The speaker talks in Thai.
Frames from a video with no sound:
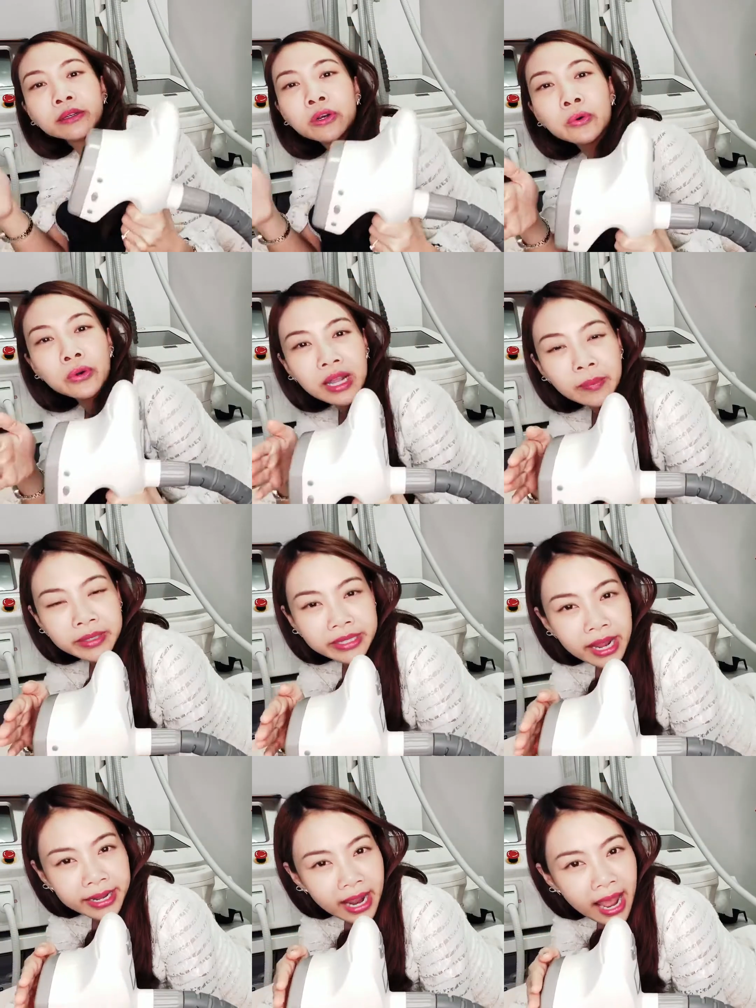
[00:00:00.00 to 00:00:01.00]
ดูดกับ
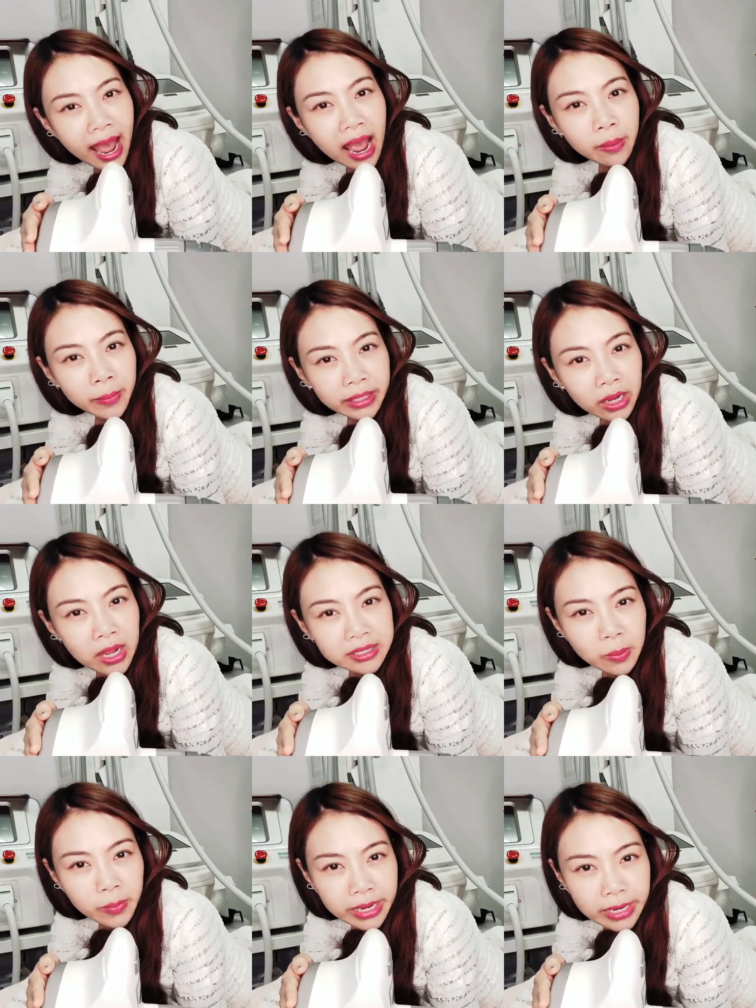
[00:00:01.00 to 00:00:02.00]
เนื้อนะคะมันก็
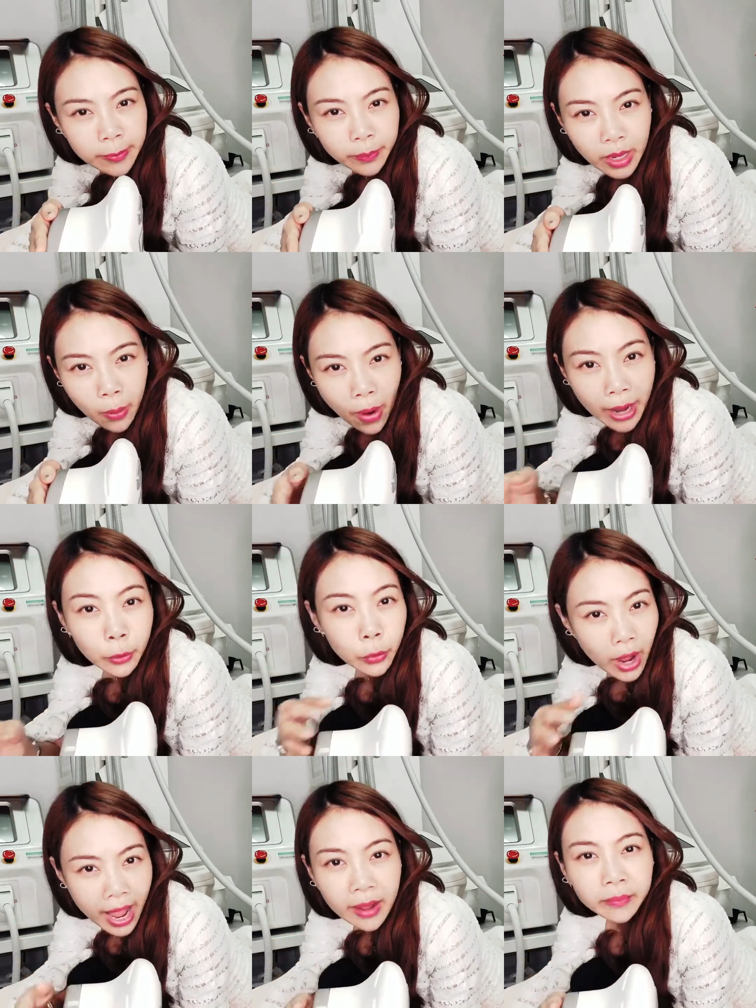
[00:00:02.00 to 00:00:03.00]
จะมีแวคคู
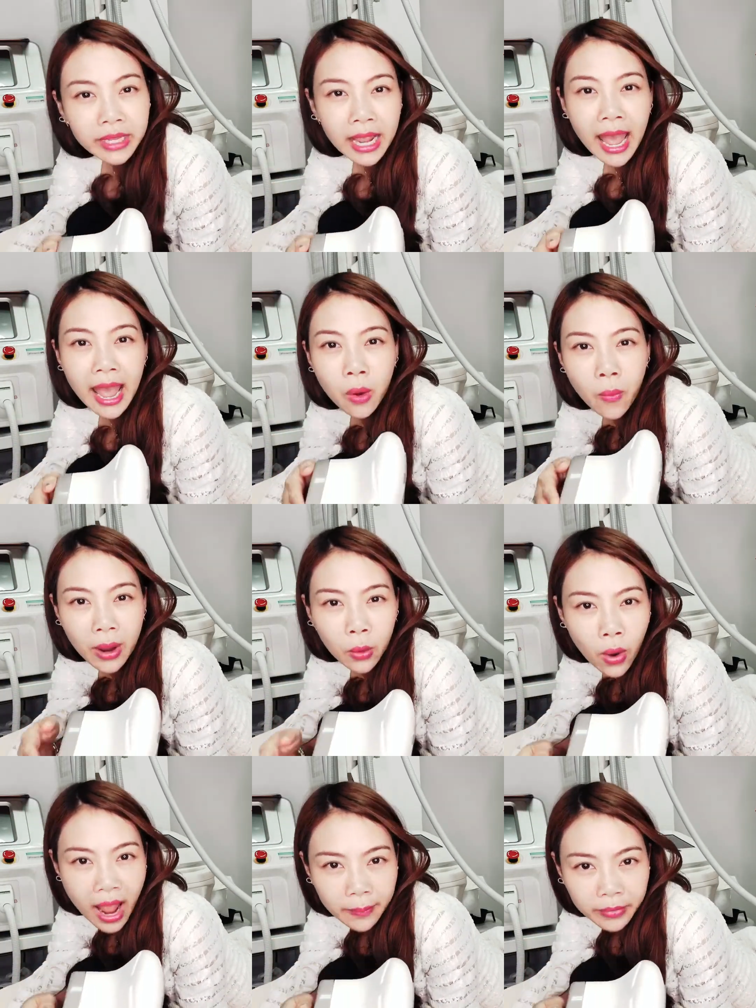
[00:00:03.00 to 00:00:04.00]
อัมนะคะ แวค
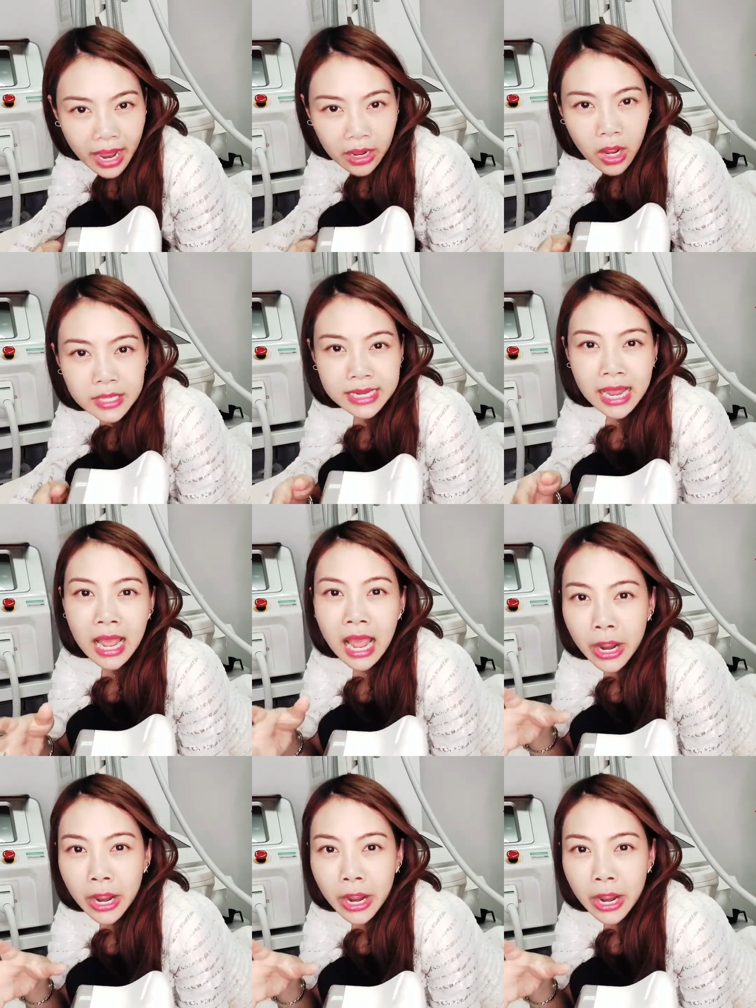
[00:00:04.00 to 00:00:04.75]
คูอัมเนี่ยก็จะ